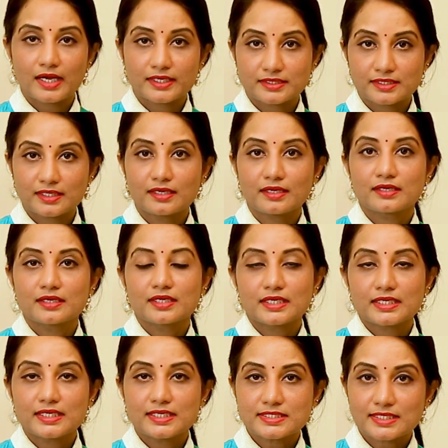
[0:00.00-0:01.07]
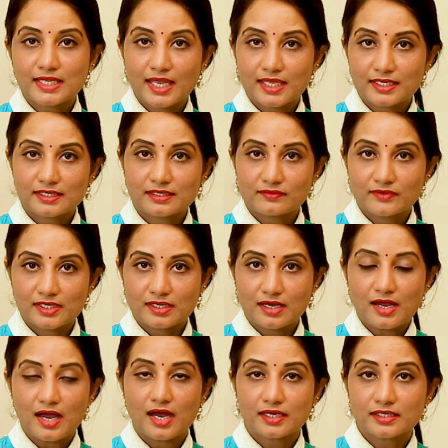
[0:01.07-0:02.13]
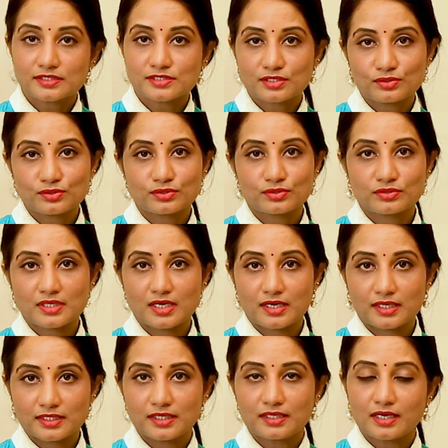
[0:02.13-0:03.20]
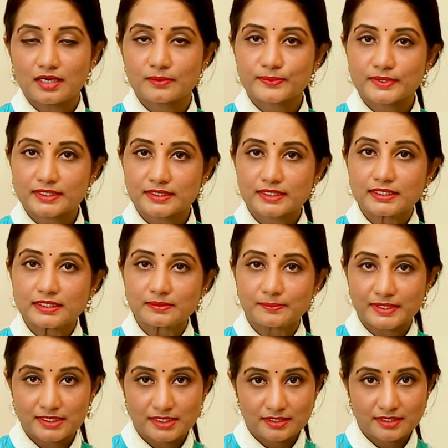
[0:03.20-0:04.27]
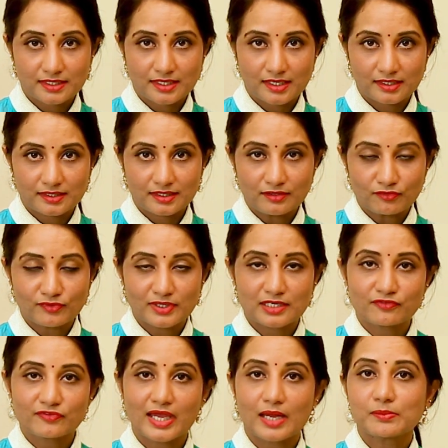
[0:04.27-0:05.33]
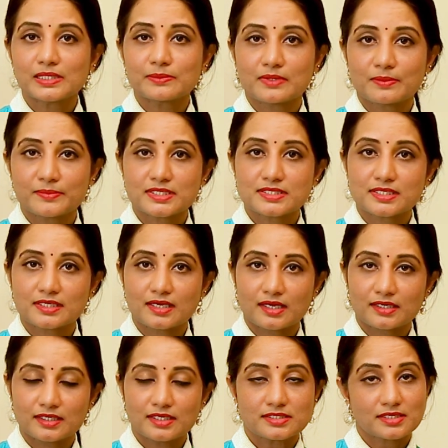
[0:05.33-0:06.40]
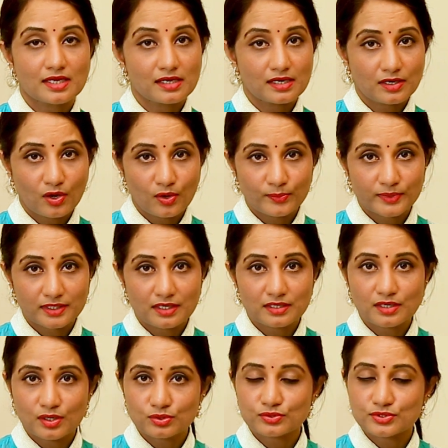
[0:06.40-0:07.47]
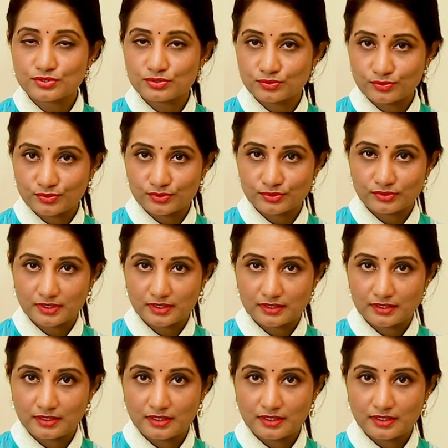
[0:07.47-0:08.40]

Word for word: అయితే ఈ స్కానింగ్ల వల్ల హాని జరుగుతుందా అని ఆ ప్రెగ్నెంట్ మదర్కి కానీ వాళ్ళ ఫ్యామిలీ మెంబర్స్కి కానీ చాలా కామన్గా డౌట్ వస్తూ ఉంటుంది